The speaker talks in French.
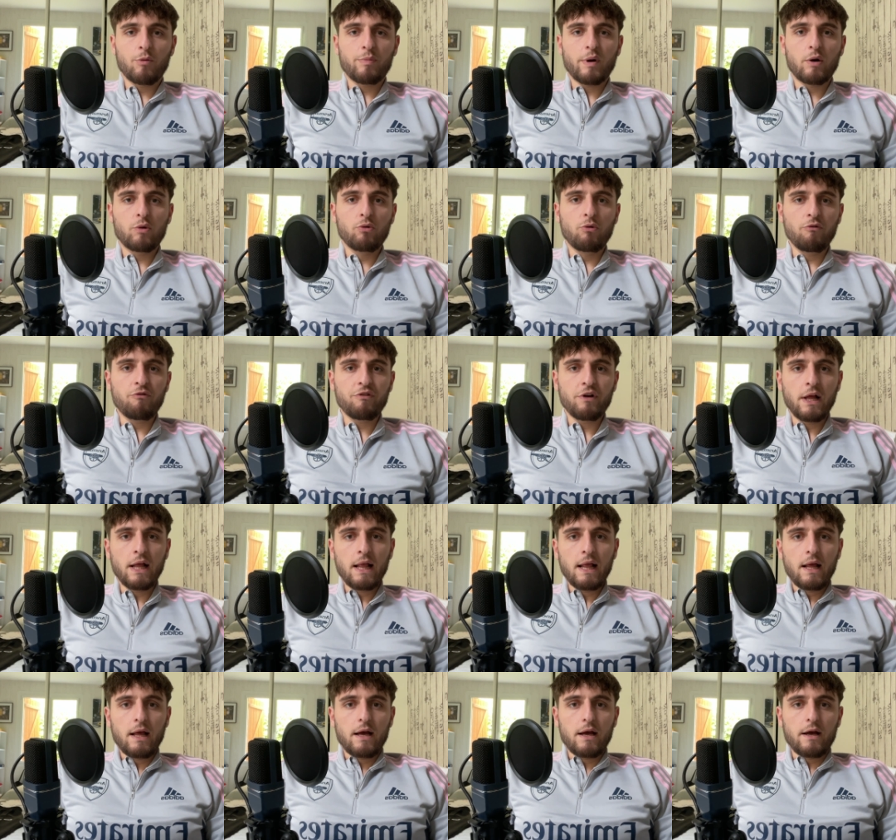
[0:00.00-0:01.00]
pas ouf
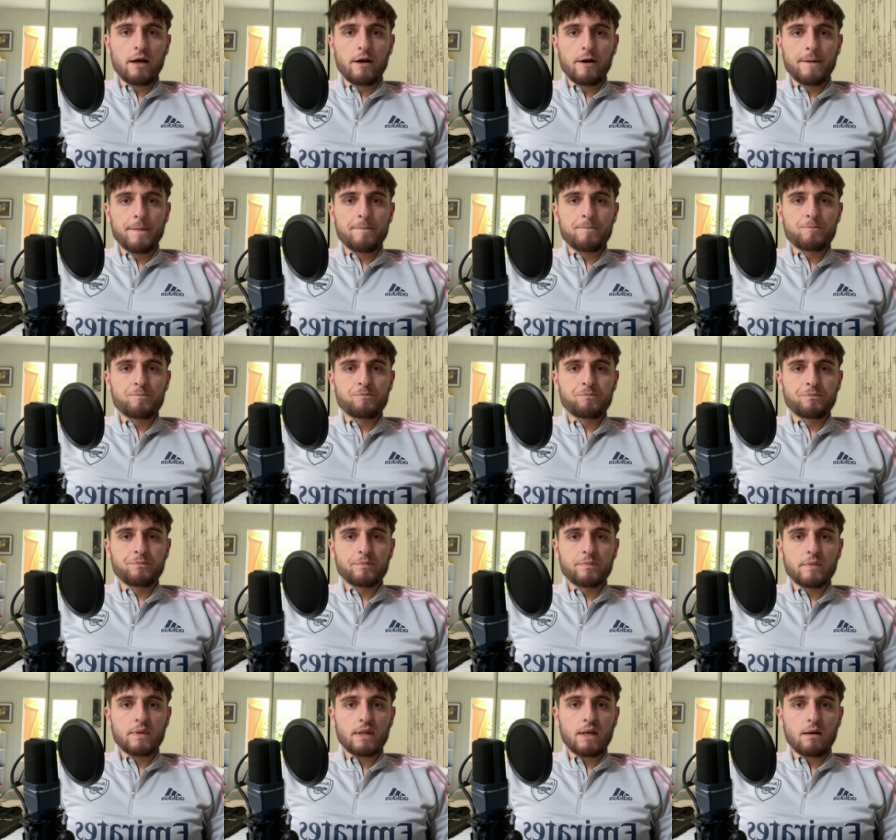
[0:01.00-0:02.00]

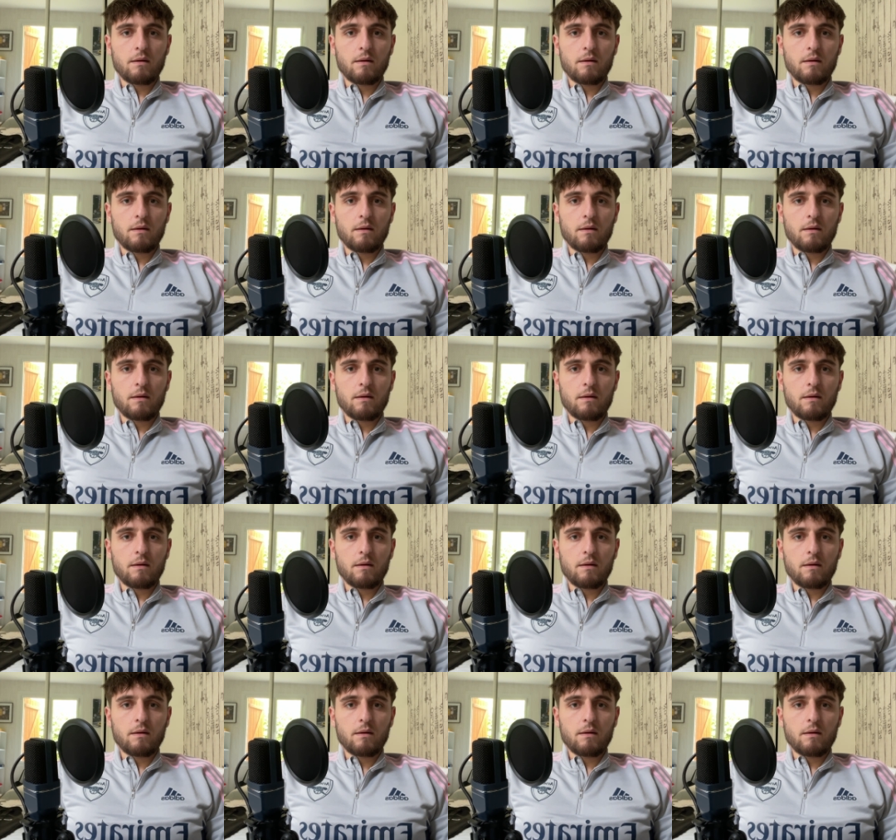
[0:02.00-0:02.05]
euh,